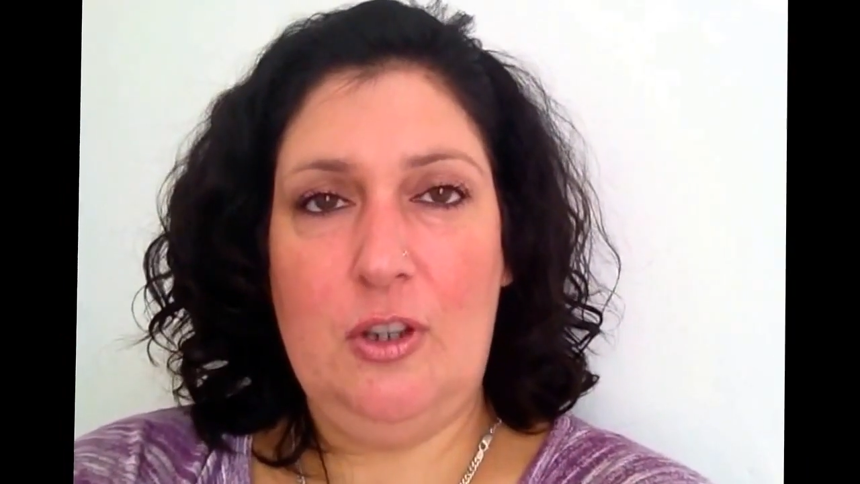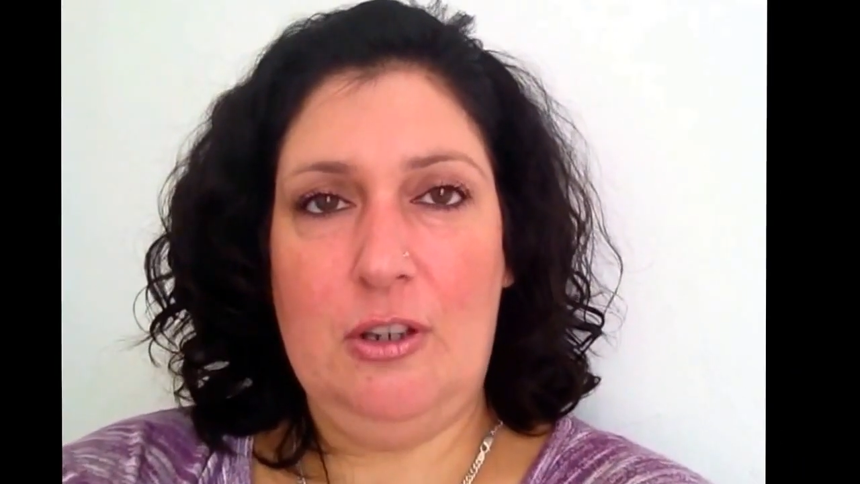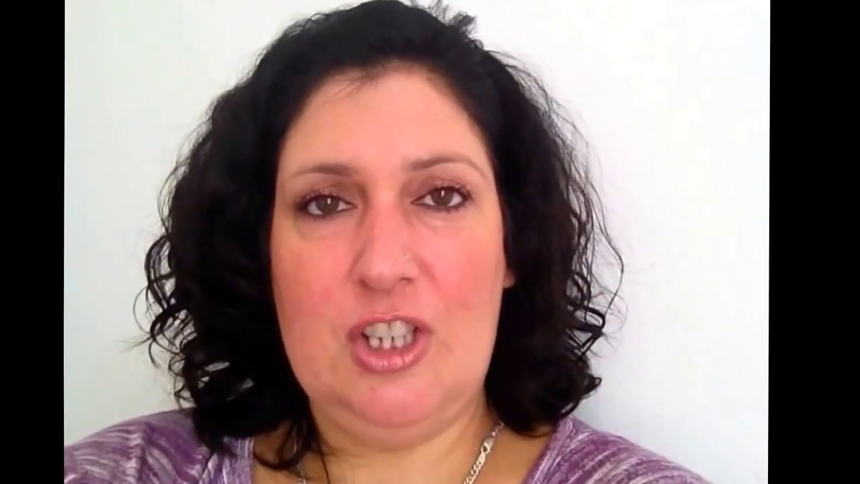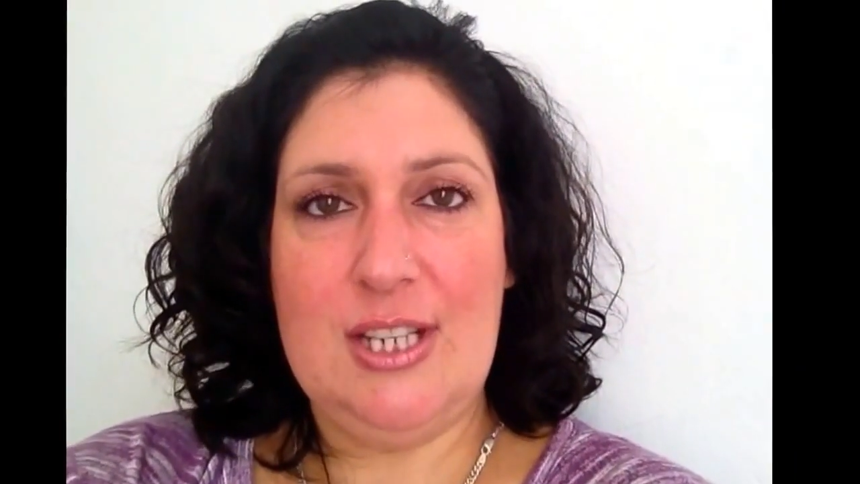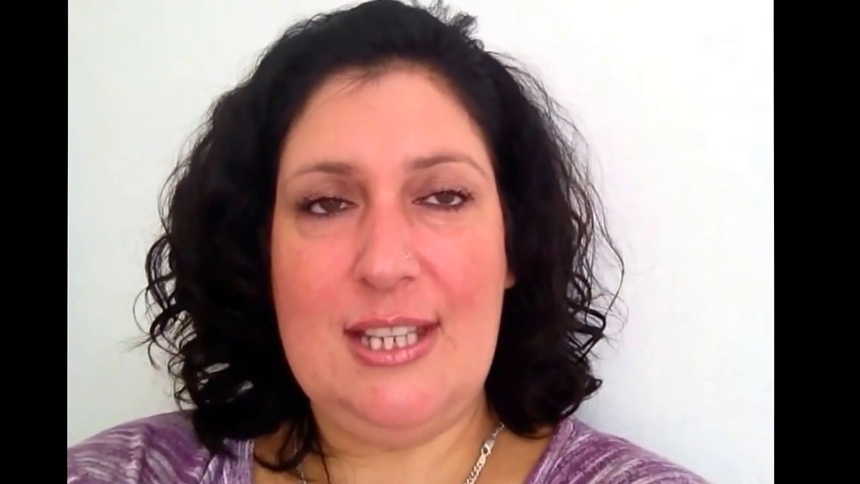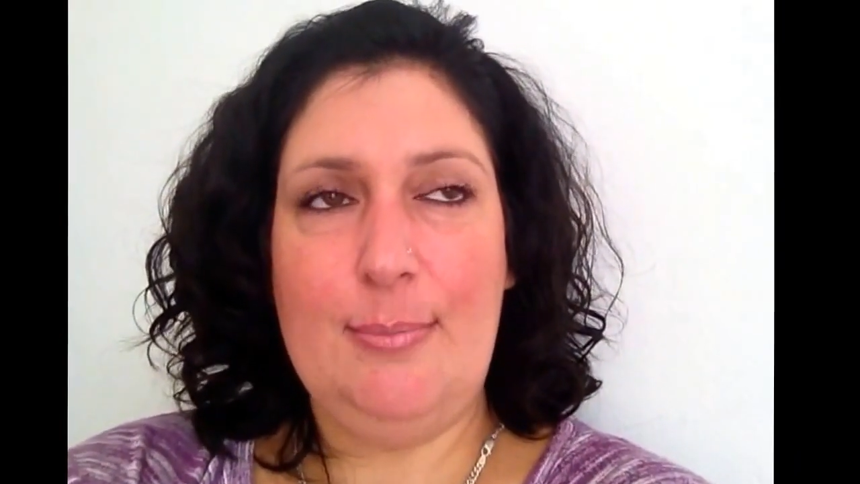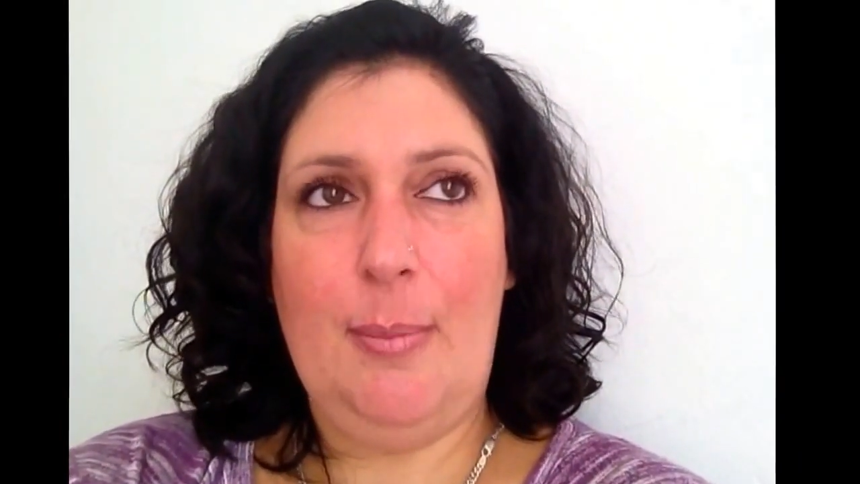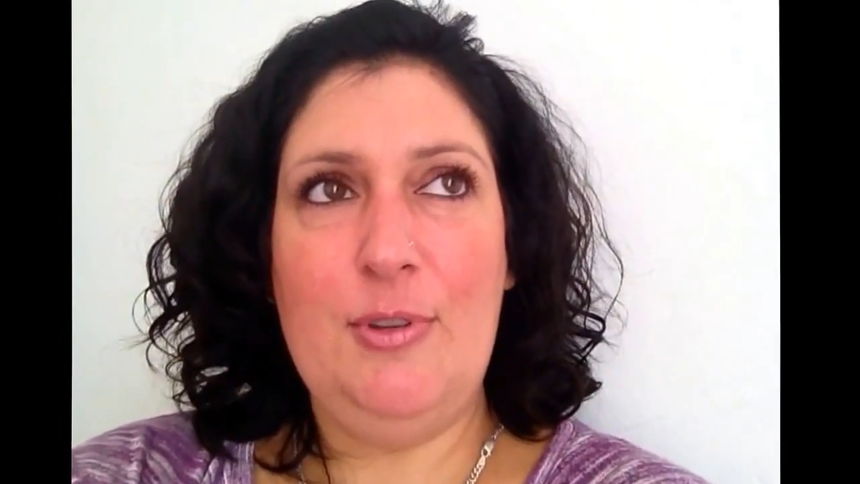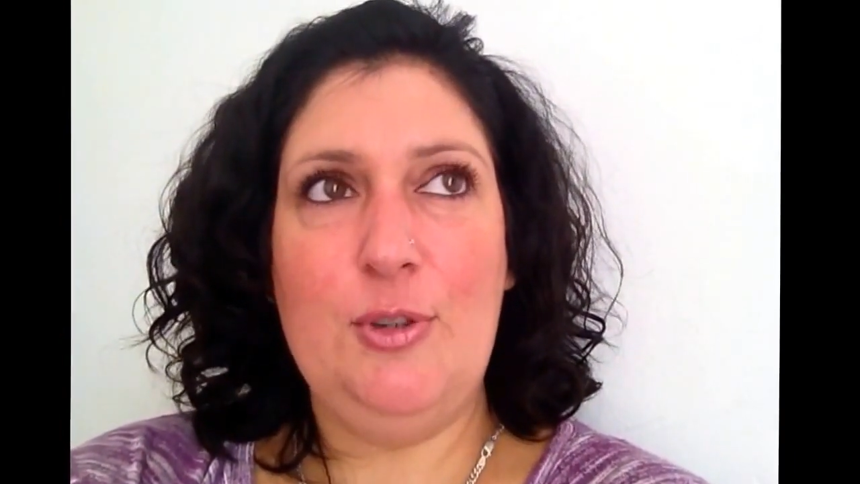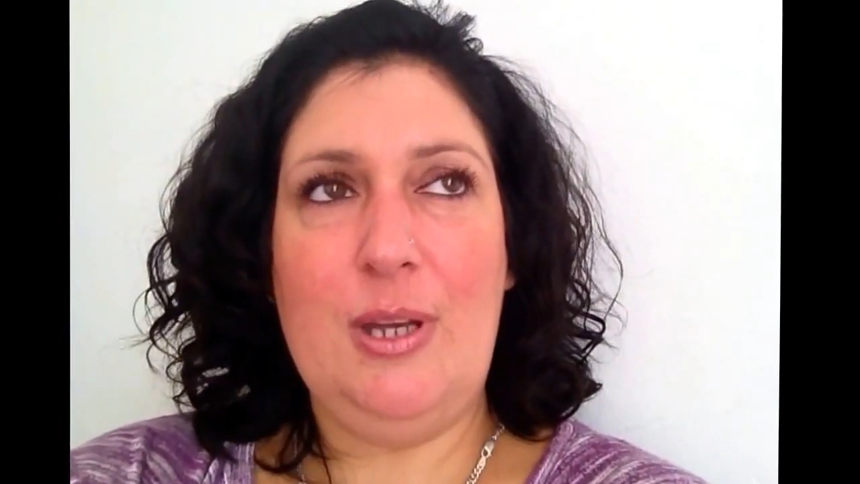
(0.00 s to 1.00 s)
Donc, j'essaie de
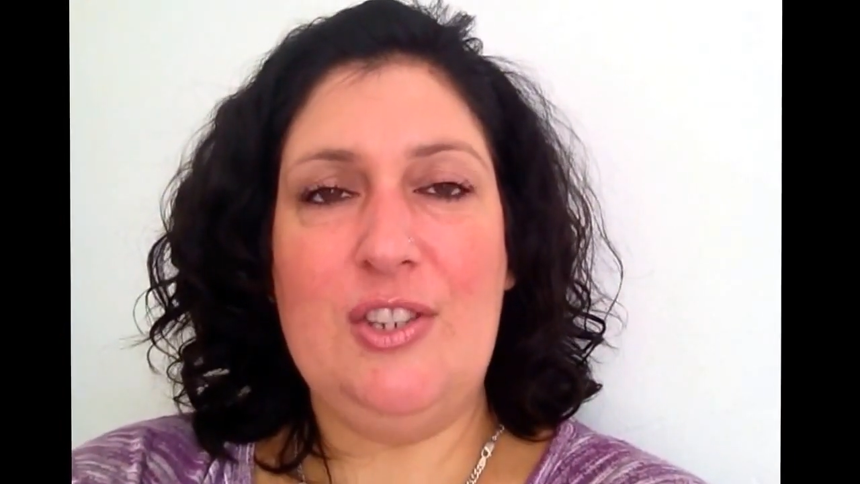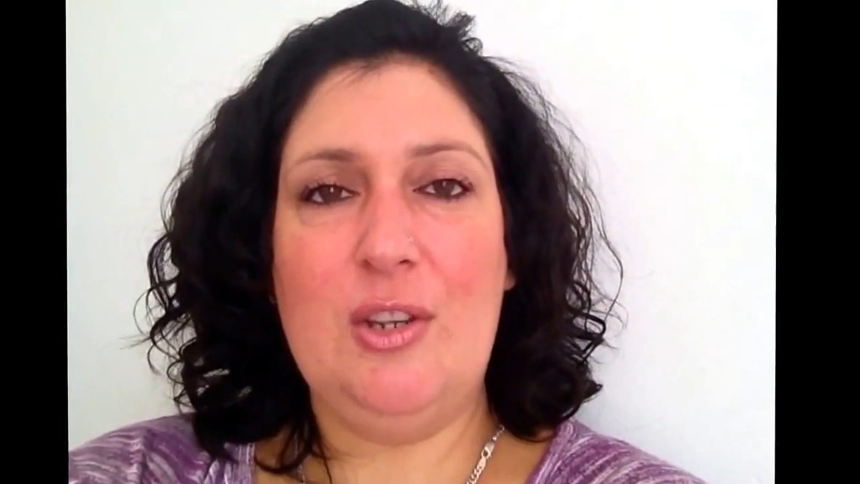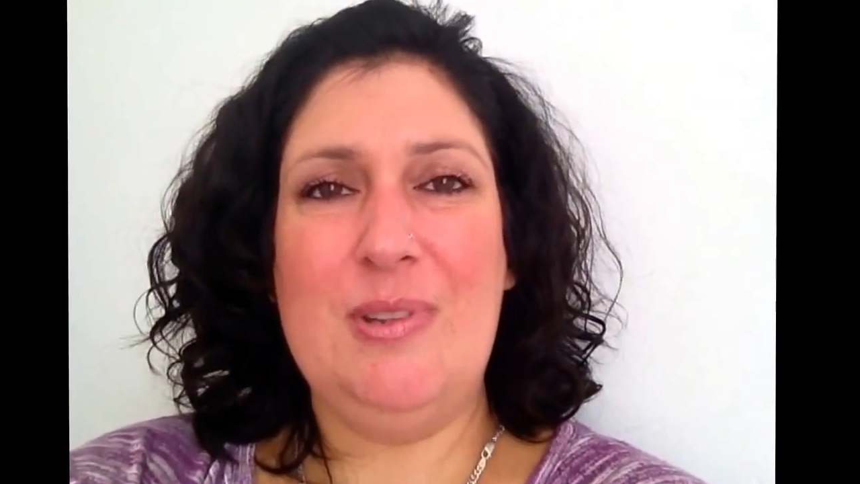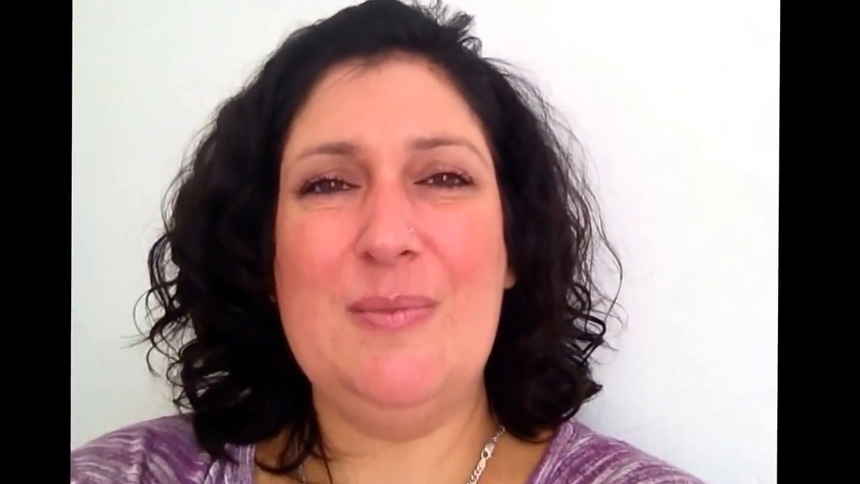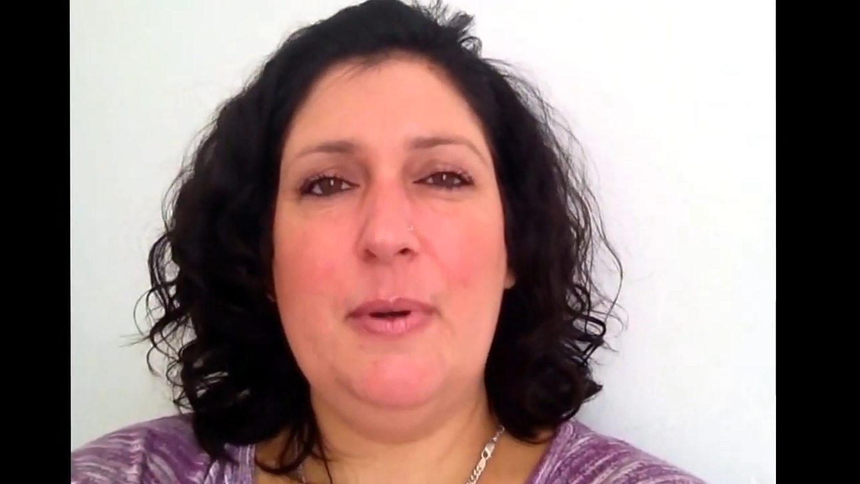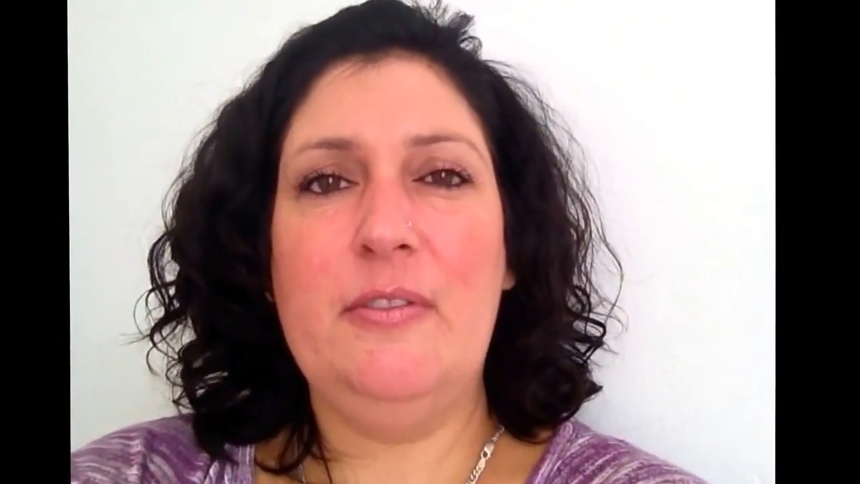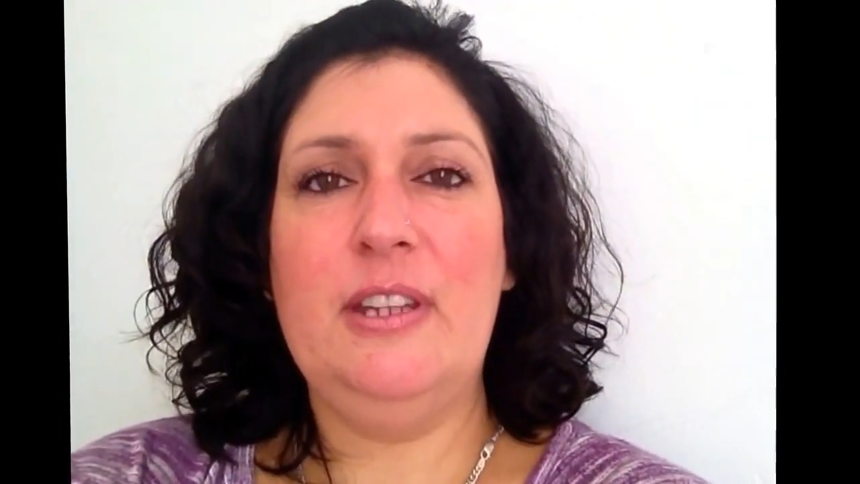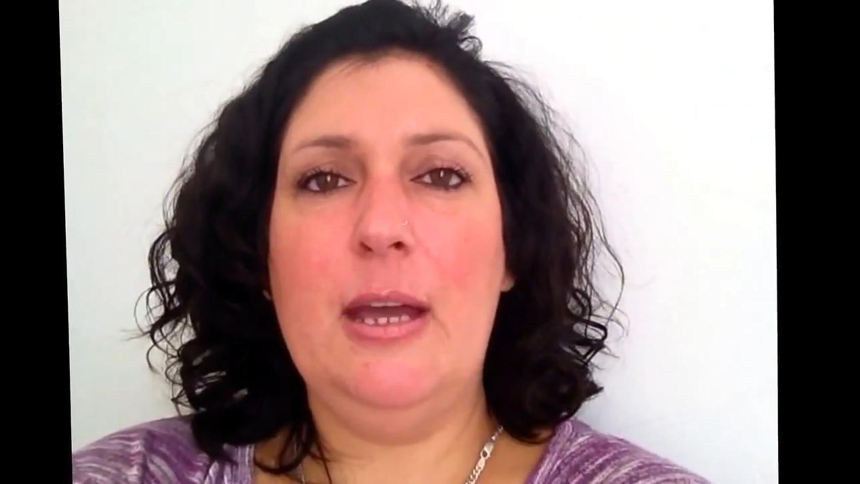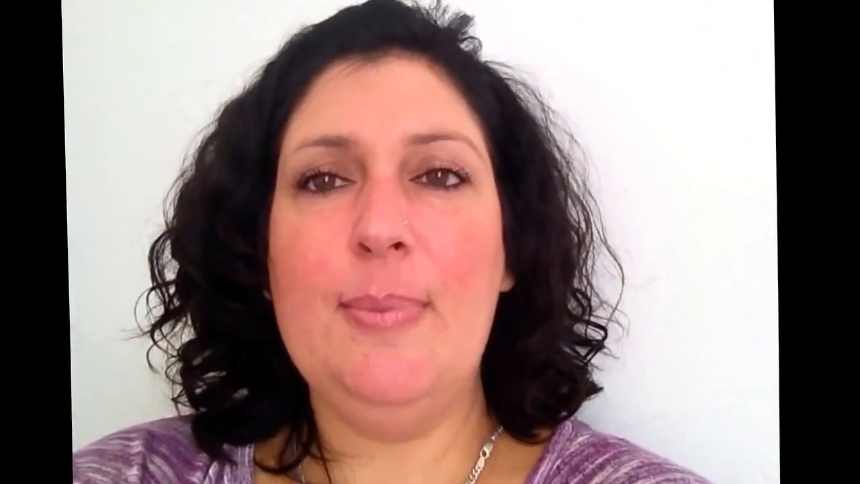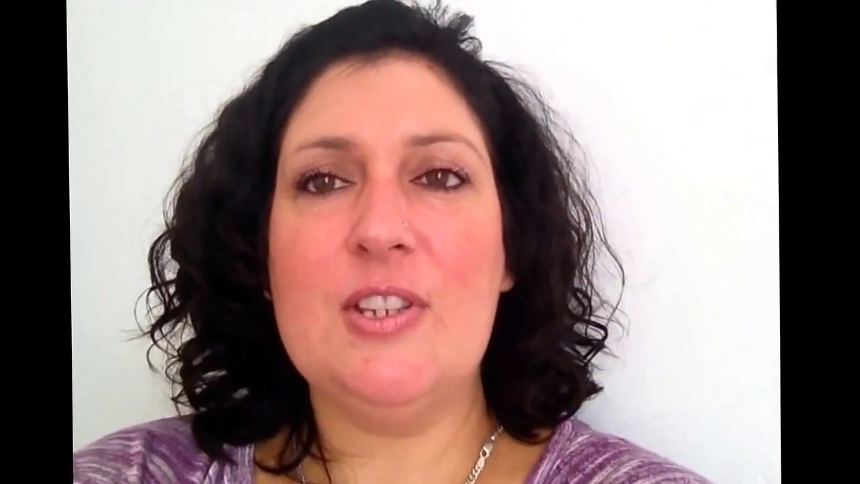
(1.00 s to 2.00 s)
m'habituer à ça, mais c'est pas
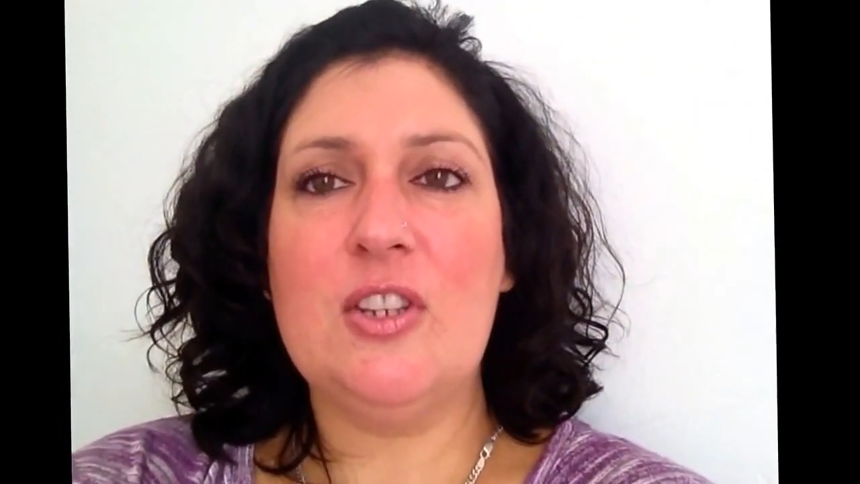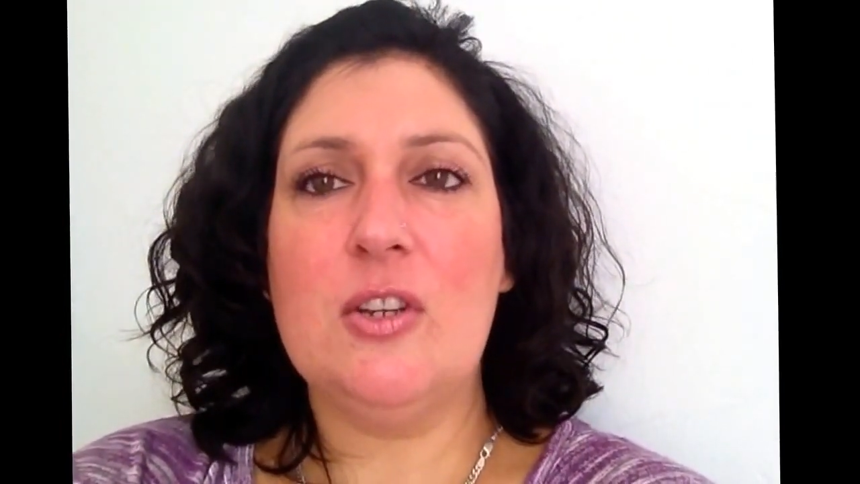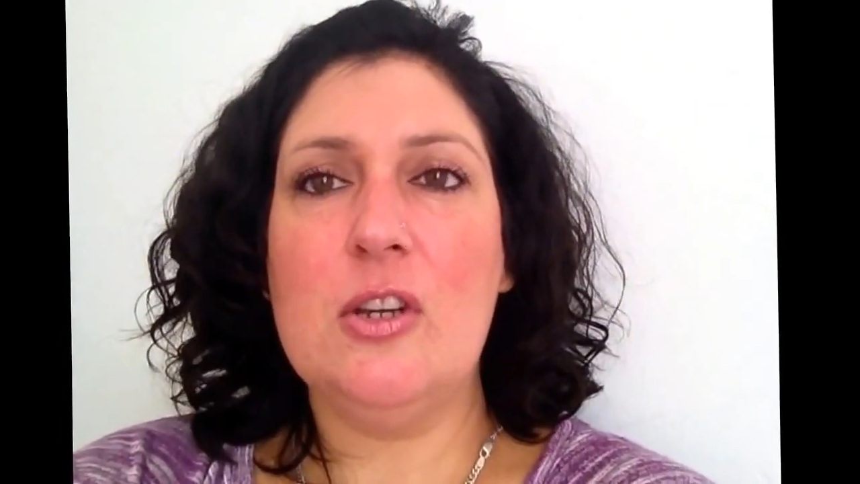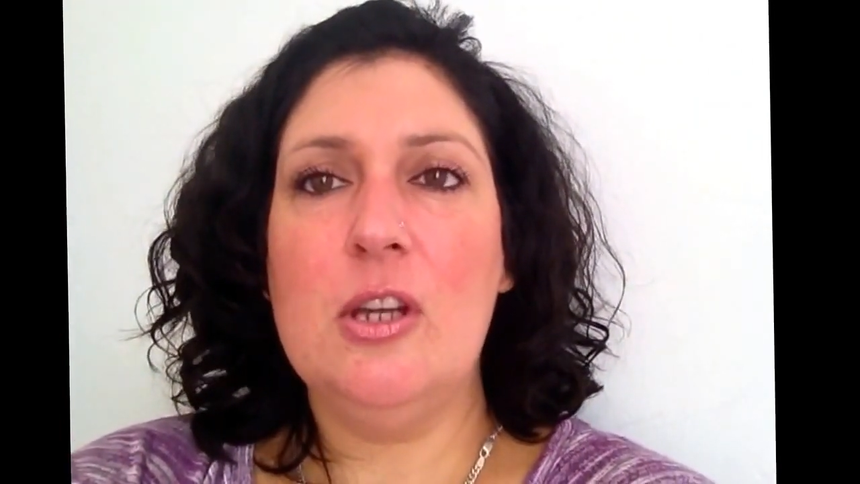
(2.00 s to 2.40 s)
évident parce que